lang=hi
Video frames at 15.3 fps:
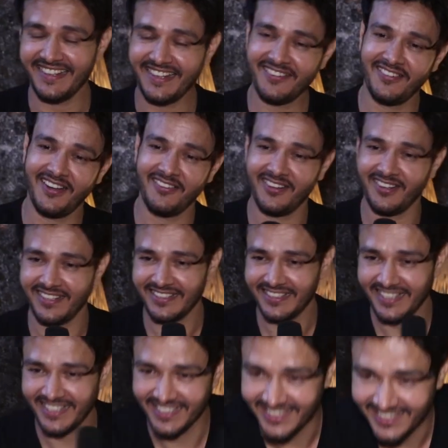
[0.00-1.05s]
अरे वाह वाह
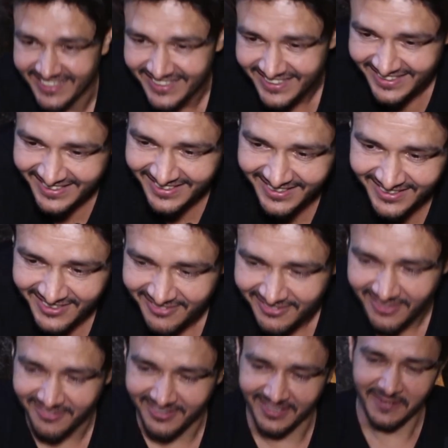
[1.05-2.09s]
दिखाइए
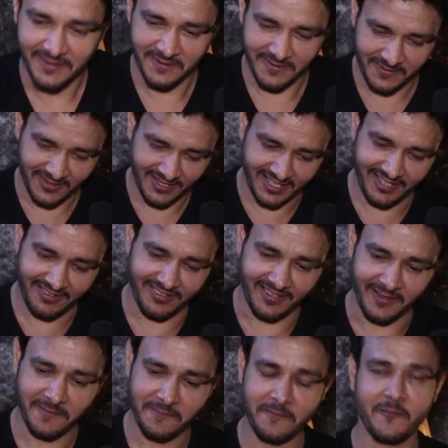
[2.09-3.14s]
वाह वाह अरे
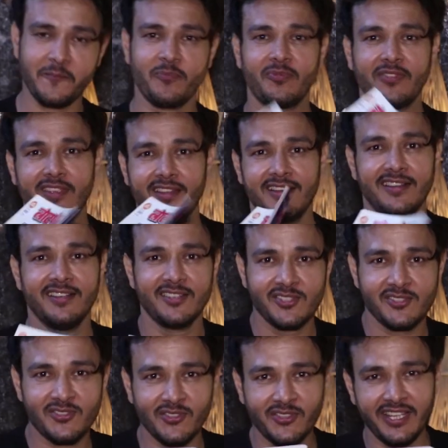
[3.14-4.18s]
वाह
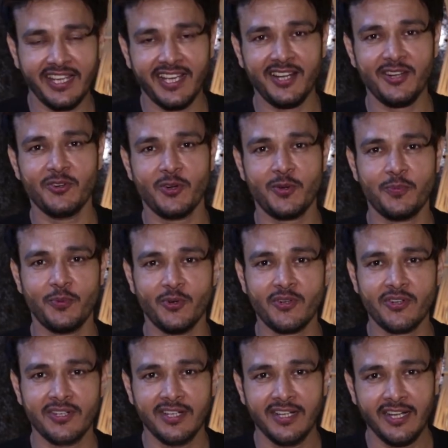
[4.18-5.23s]
सो ये है लोटपोट
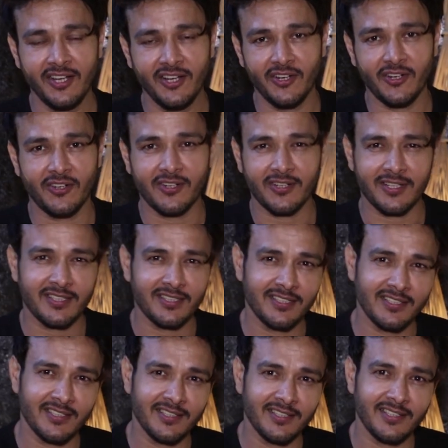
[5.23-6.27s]
और
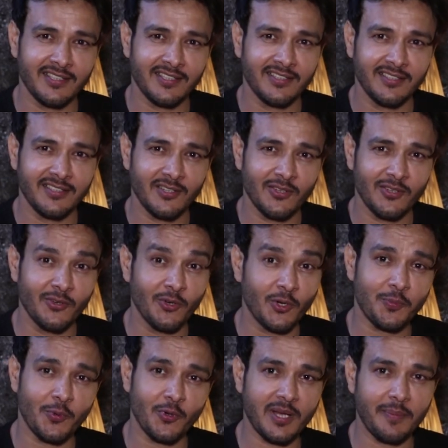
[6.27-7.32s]

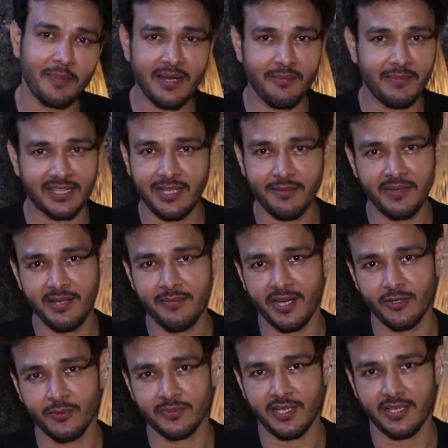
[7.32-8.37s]
लोटपोट का पहले मतलब नहीं
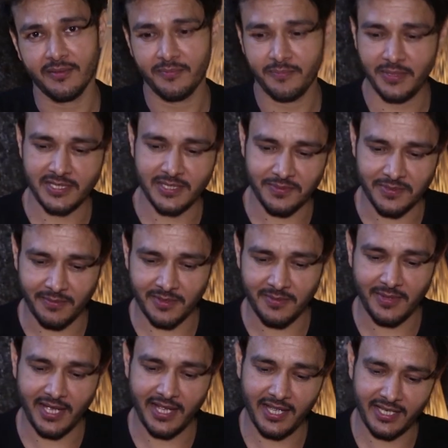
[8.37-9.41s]
मालूम था फिर जब समझ
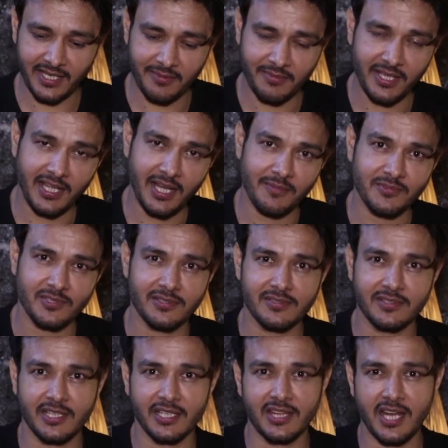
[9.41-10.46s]
में आया कि भाई आप
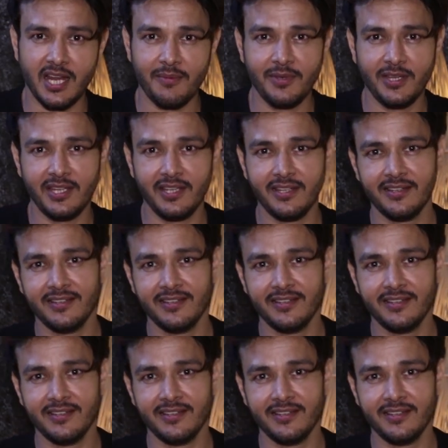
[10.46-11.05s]
कितना भी